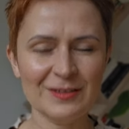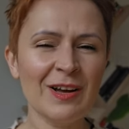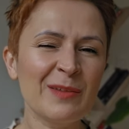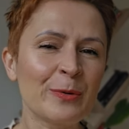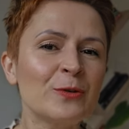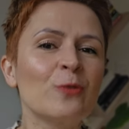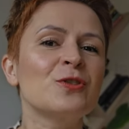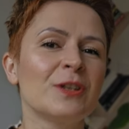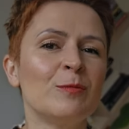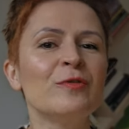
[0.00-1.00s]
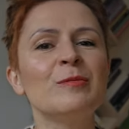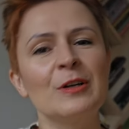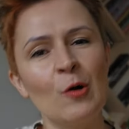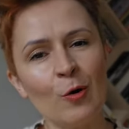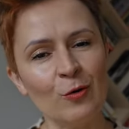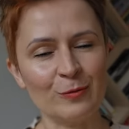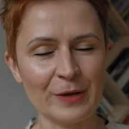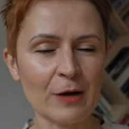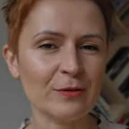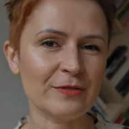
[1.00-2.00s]
No ale potocznie mówimy kolor
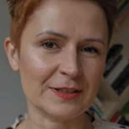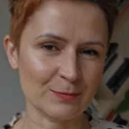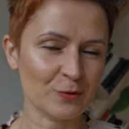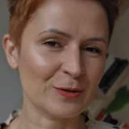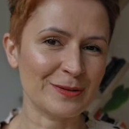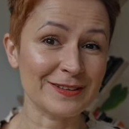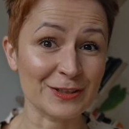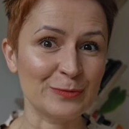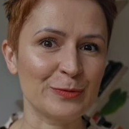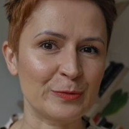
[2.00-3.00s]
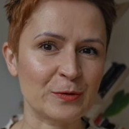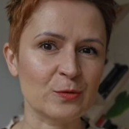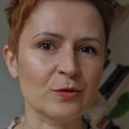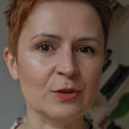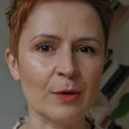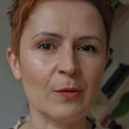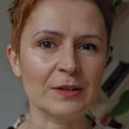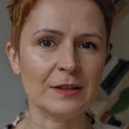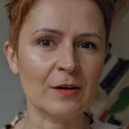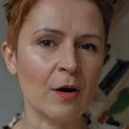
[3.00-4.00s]
biały, więc może będę się po prostu
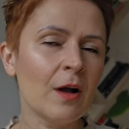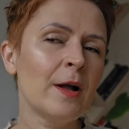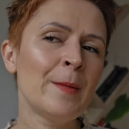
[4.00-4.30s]
trzymała tego